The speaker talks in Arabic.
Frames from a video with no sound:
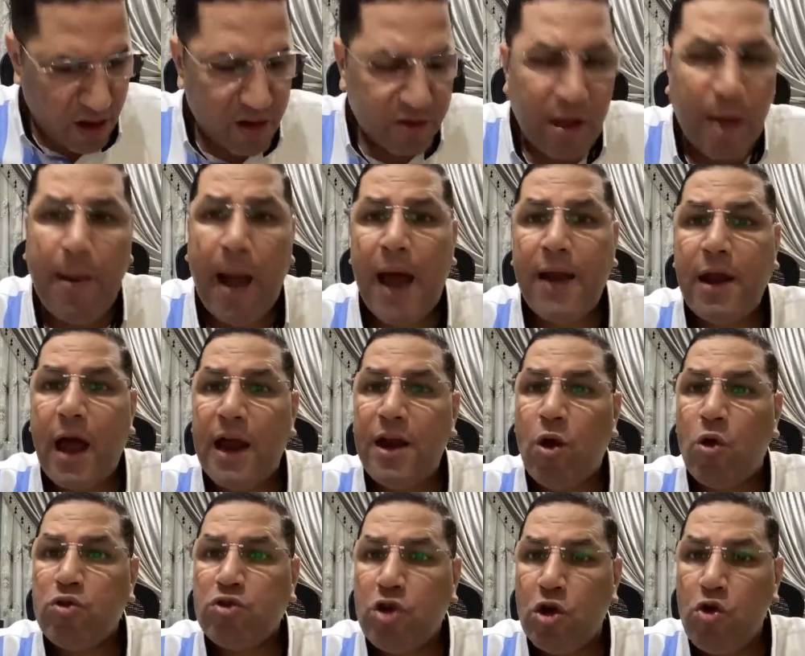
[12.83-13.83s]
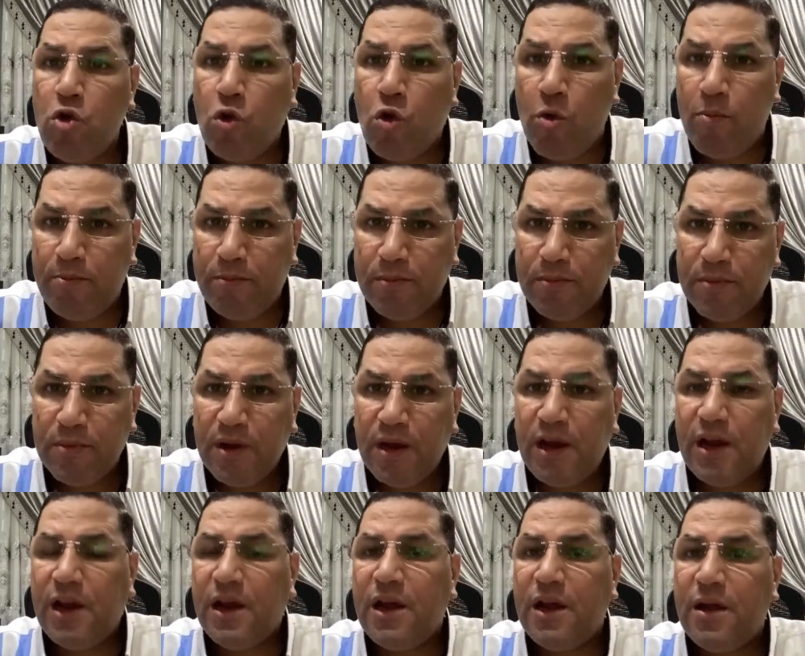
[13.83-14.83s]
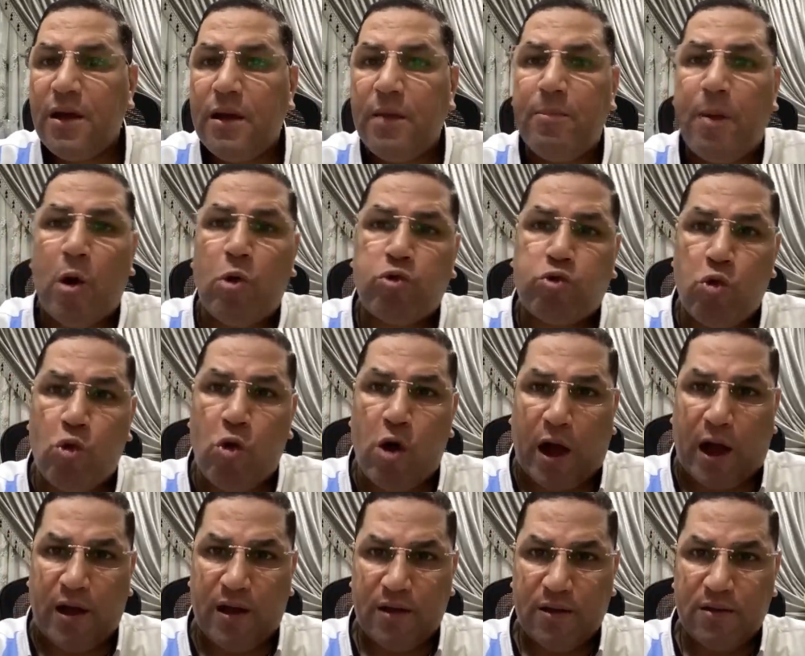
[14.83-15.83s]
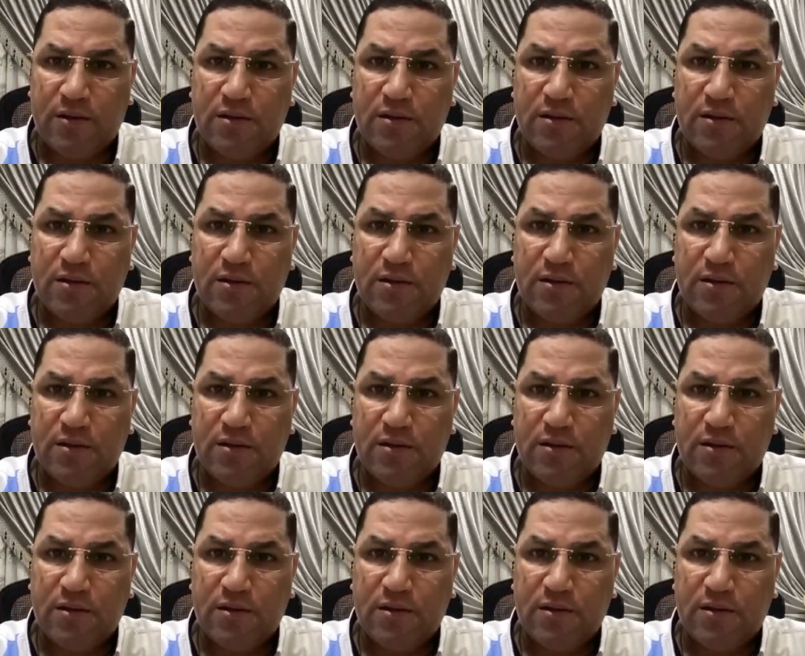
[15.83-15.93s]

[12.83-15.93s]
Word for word: طبعا أنا قلت لكم موضوع